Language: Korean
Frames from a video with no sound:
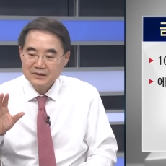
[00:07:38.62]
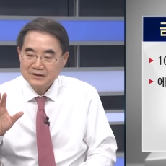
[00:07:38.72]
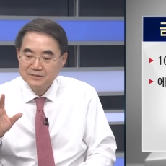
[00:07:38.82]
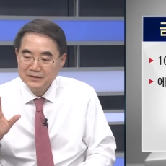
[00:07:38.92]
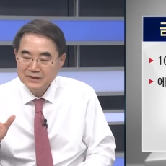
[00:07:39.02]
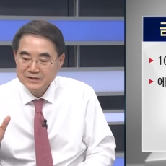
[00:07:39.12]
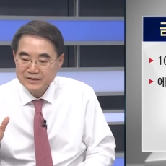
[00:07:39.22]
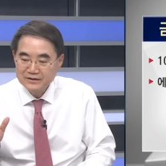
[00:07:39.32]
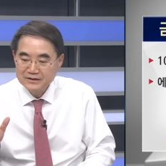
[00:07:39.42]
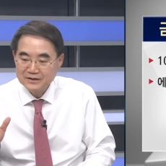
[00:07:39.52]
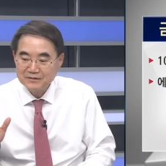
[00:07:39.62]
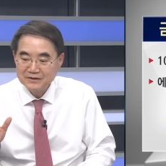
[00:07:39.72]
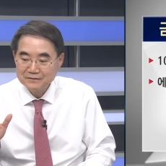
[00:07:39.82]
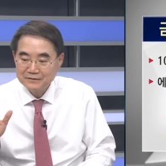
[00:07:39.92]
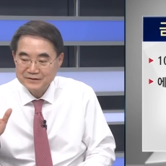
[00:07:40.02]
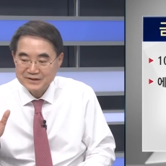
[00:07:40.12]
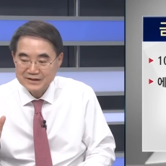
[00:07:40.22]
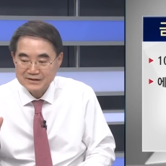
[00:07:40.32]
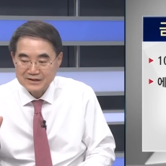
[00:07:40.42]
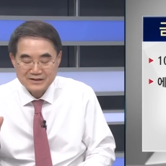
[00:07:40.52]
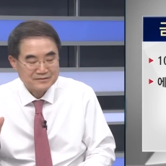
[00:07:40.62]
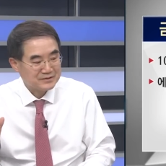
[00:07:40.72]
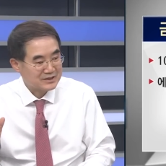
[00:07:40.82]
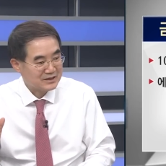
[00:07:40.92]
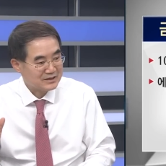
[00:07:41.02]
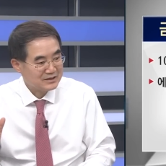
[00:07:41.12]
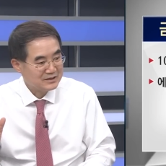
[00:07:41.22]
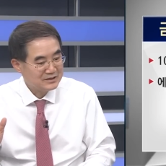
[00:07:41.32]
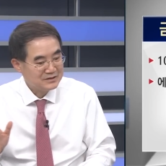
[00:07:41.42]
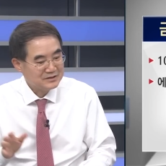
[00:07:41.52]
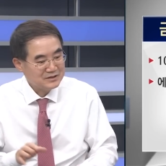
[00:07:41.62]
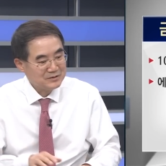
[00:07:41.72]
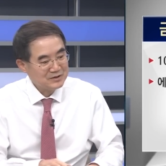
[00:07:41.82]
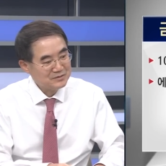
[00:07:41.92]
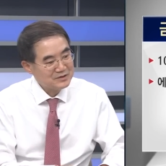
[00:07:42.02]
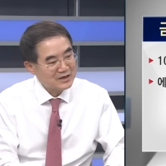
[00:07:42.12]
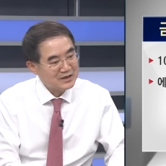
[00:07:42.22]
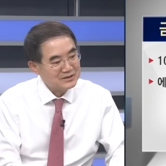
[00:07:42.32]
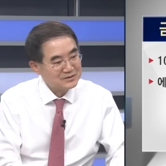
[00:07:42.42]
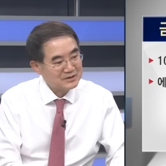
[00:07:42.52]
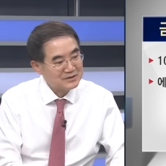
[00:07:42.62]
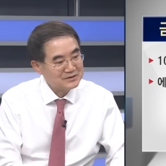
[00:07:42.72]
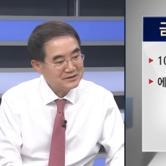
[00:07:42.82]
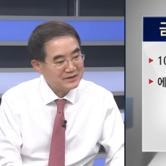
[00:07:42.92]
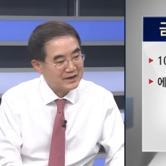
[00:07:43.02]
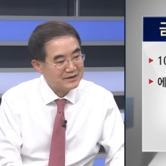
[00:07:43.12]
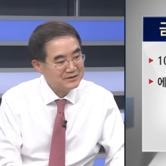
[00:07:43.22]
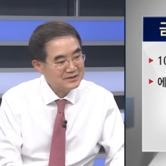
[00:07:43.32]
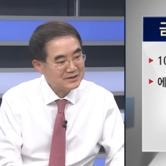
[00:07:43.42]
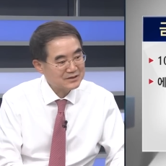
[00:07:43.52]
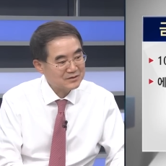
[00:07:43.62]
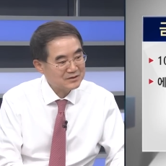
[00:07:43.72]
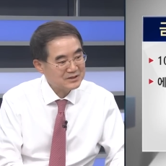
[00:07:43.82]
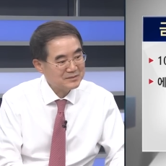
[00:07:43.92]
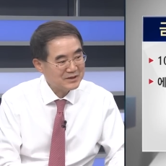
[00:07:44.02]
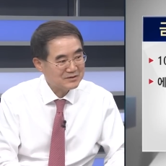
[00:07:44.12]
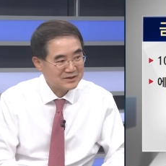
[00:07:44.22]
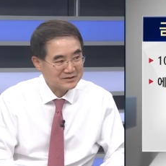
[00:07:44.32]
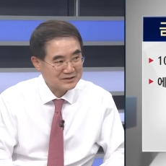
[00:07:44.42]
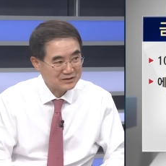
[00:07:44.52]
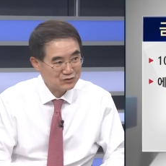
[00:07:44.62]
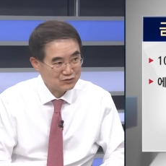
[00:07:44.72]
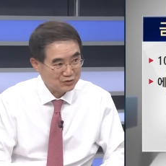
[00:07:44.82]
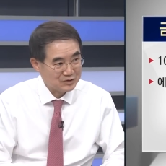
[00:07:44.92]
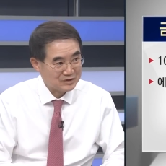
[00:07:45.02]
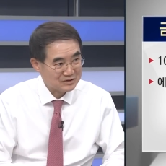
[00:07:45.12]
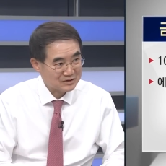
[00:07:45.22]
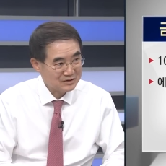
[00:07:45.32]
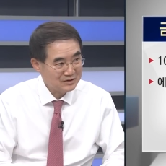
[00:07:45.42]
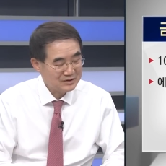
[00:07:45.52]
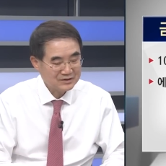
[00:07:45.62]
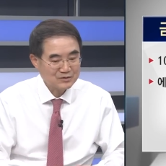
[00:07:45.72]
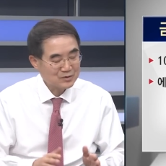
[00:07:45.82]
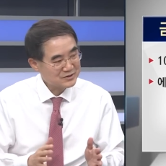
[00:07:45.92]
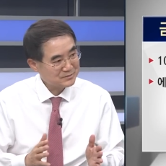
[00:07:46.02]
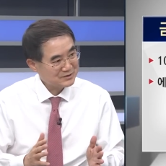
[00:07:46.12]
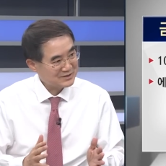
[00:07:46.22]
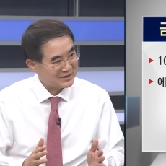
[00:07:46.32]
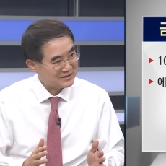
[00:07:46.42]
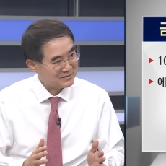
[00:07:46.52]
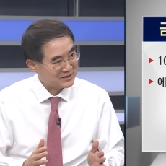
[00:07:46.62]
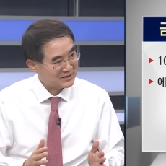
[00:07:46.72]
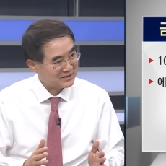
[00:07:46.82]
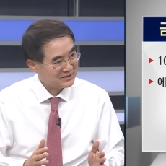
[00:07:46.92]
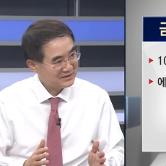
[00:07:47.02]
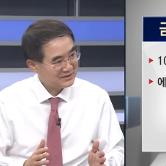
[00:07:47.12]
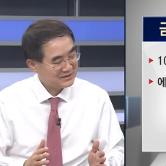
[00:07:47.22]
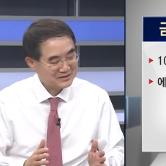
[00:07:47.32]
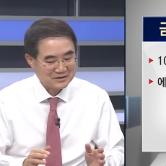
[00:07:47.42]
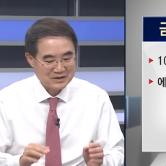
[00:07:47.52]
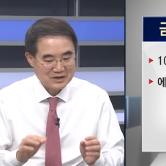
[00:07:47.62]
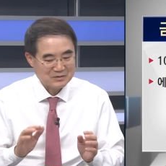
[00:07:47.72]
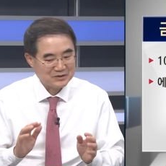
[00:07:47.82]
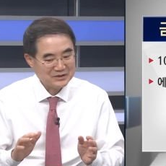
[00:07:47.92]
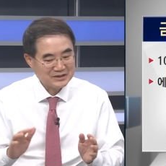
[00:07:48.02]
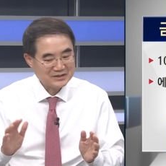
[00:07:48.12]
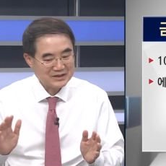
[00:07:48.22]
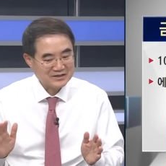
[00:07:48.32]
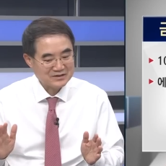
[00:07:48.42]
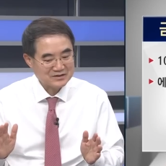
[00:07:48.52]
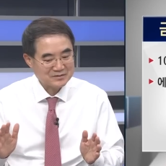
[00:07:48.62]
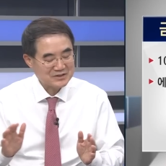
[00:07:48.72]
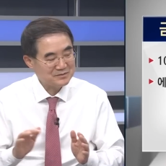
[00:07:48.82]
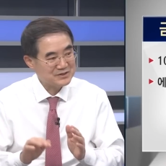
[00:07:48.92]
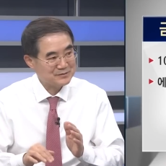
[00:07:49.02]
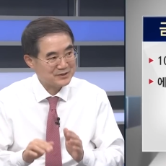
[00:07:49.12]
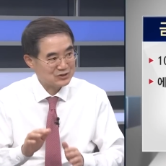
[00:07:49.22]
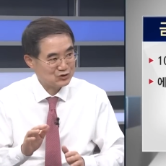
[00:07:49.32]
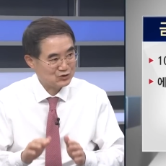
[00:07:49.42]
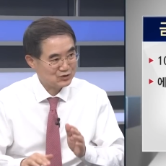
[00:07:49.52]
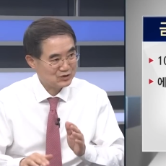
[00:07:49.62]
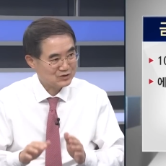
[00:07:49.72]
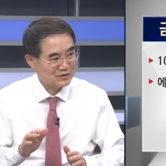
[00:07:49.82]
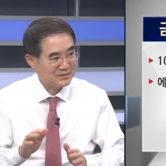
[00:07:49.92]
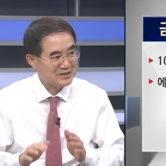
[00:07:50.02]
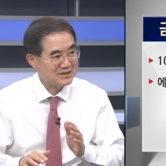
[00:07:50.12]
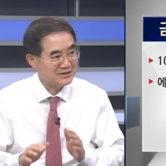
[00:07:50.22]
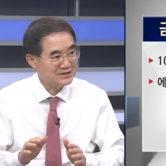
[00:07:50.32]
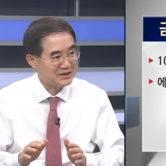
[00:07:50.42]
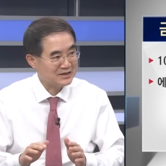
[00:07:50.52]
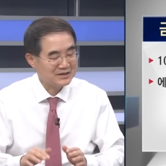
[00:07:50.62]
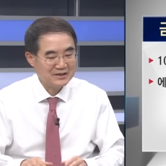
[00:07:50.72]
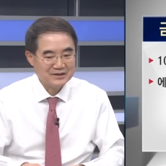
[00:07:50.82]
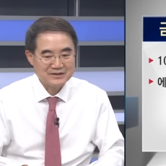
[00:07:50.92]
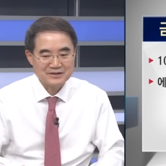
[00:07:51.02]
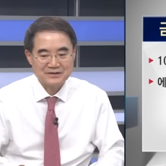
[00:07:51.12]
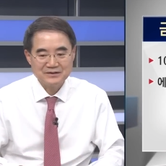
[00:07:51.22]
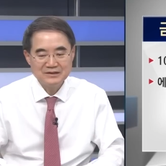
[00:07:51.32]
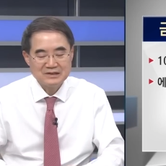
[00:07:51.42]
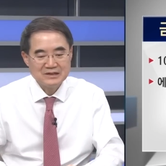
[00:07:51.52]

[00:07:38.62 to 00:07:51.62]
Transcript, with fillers: 금리 인상은 디맨드 풀 사이드 아지 습니까 예, 그렇죠. 데 이번에 물가가 안정된 것은 에너지 가격과 휘발유 가격이 주요인이거든요. 음. 이건 코스피지 않습니까? 그래서 원인과 대책적인 미스매치 음. 서로 맞지 않는다. 그래서